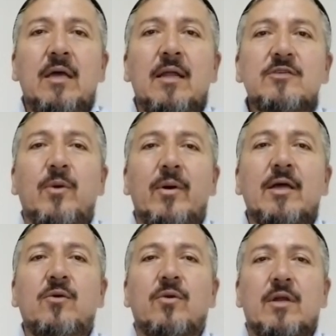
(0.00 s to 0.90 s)
en las
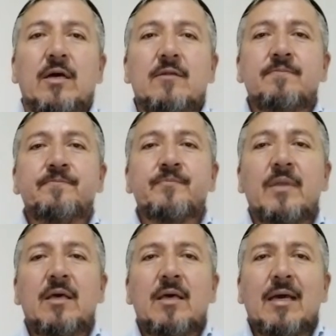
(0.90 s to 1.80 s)
cuevas de Qumran.
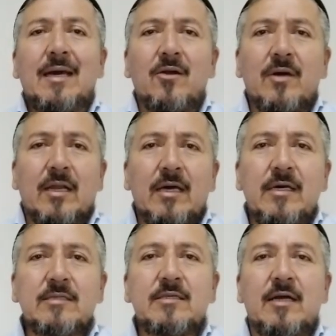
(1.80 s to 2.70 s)
¿Qué es lo que
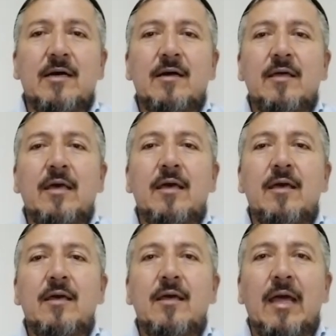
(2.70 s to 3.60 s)
registra
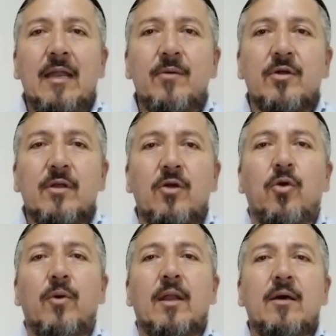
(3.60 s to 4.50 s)
eh, el libro de
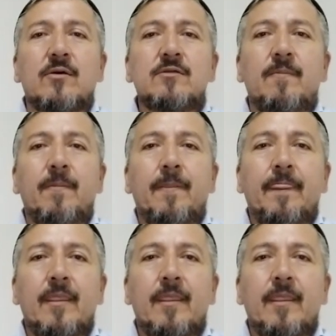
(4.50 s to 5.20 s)
los jubileos?